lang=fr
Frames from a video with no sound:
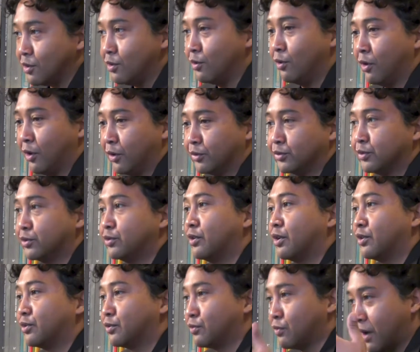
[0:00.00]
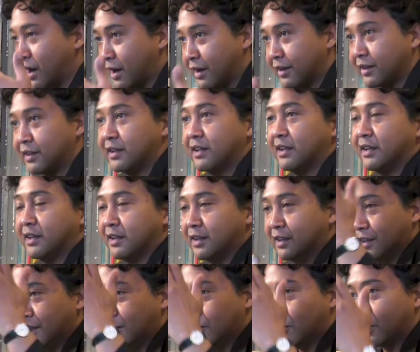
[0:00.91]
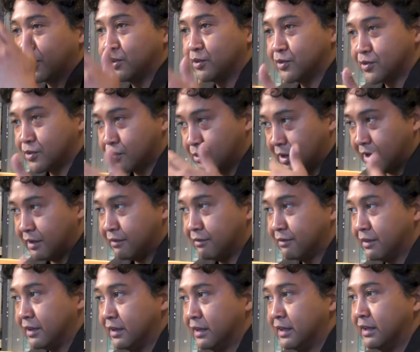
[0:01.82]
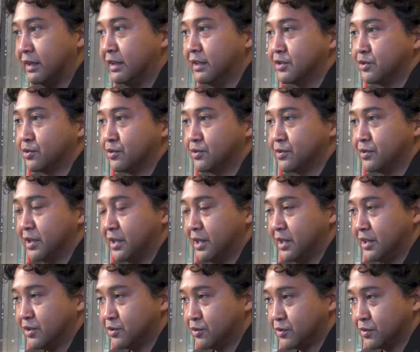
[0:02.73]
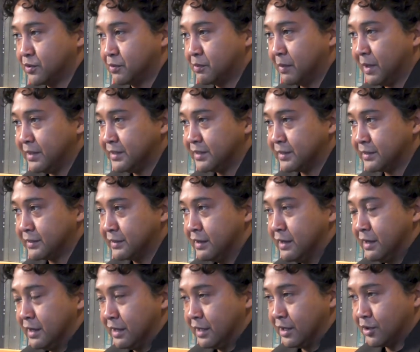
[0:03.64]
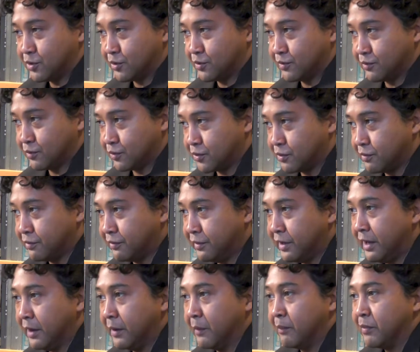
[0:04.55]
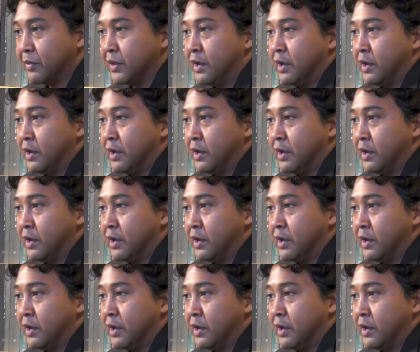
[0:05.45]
on rentre dans le noir et, le rideau se lève et, les choses, et les choses passent, les choses vont se faire.